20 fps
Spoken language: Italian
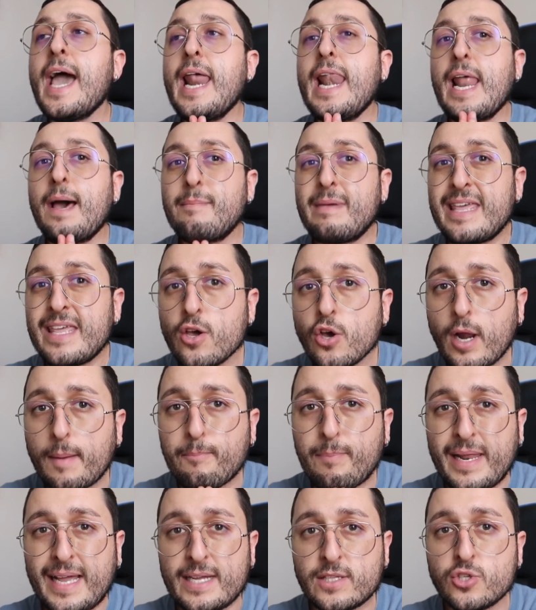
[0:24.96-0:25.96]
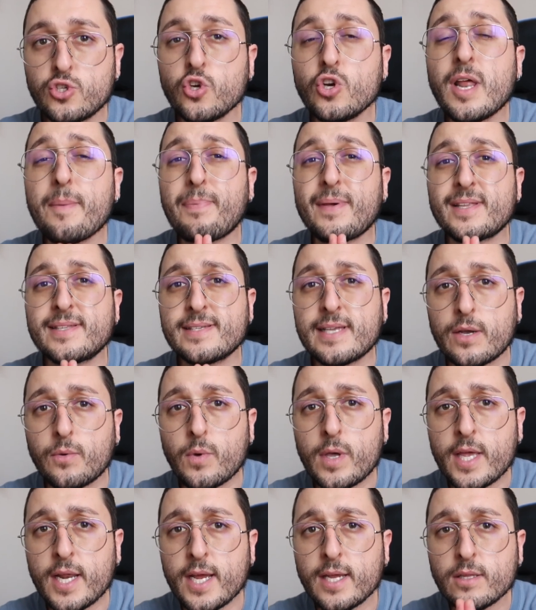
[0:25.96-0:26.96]
è la migliore applicazione per
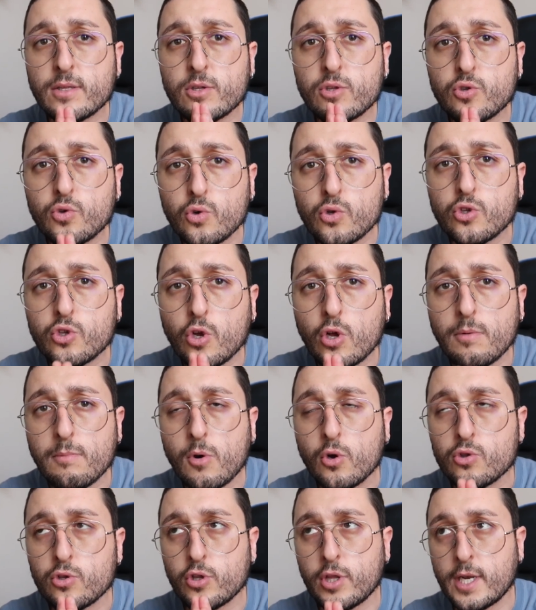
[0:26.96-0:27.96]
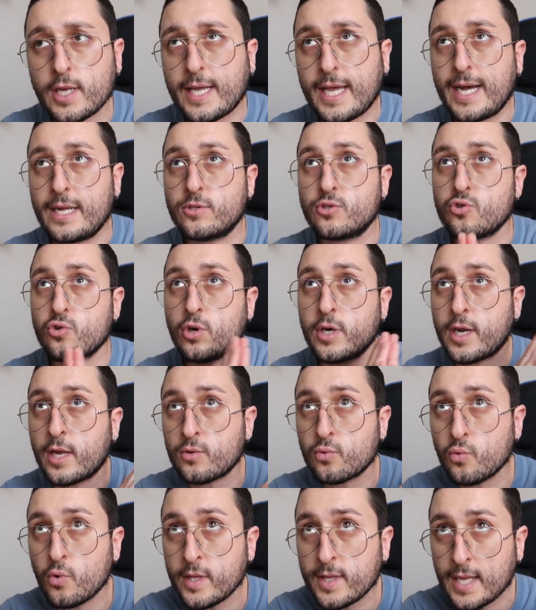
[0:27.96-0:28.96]
seguire tutto il mondo del calcio,
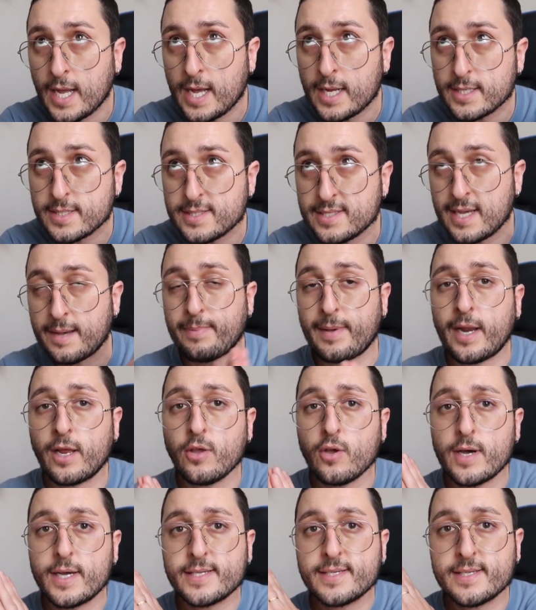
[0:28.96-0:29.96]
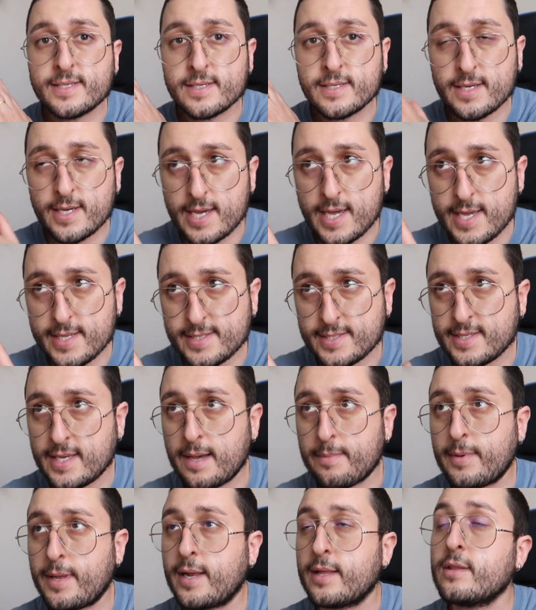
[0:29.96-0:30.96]
gratuita sia per iOS e
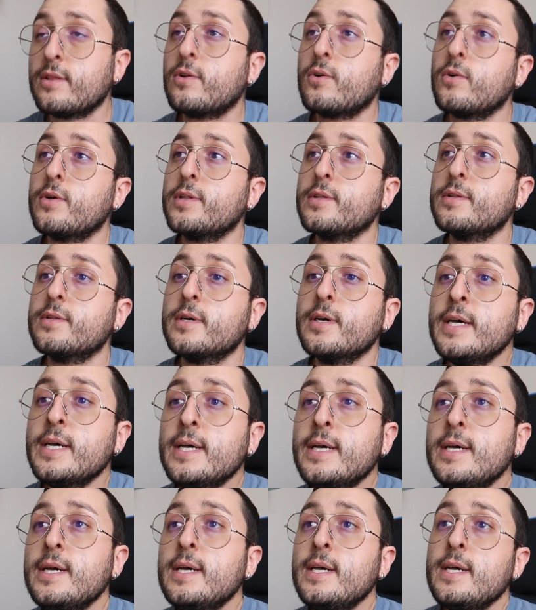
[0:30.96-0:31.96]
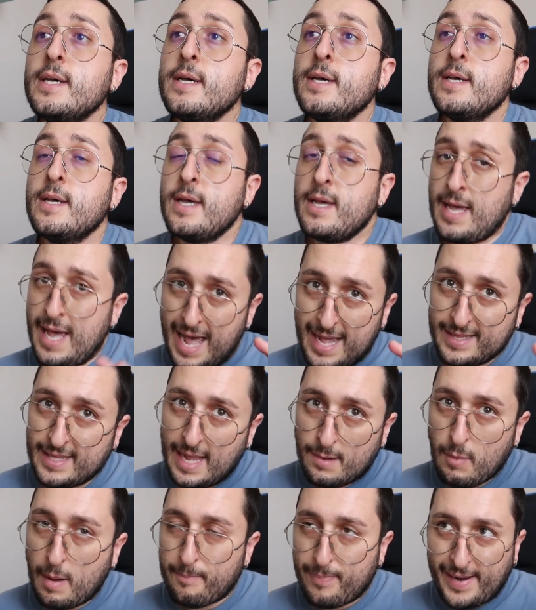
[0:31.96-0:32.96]
sia per Android.
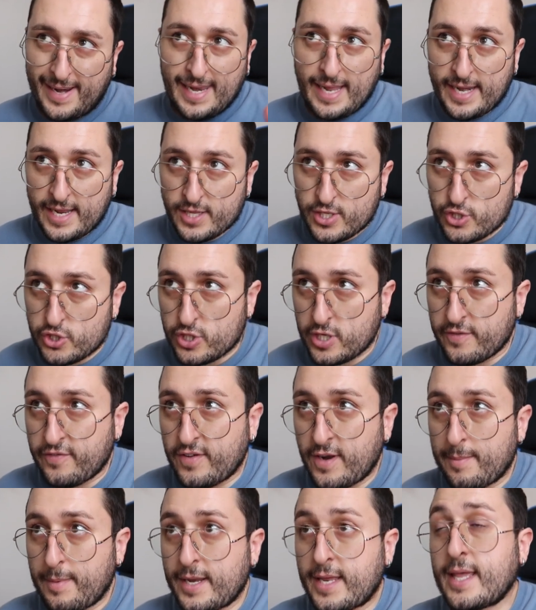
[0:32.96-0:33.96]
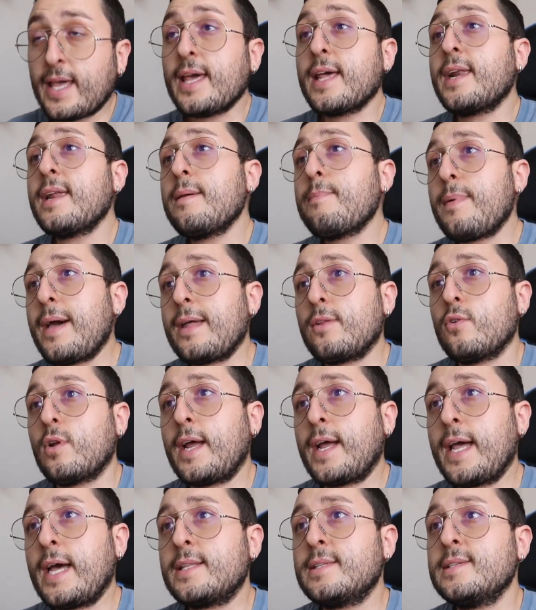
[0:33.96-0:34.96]
Andiamo a parlare di cifre perché, ripeto
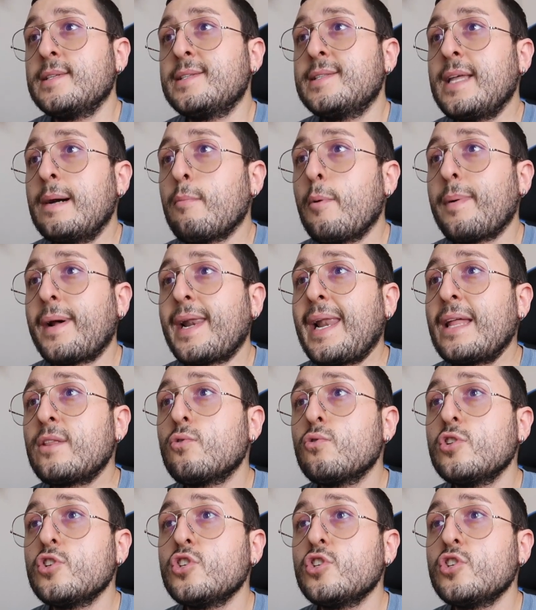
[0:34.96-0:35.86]
ragazzi, stiamo parlando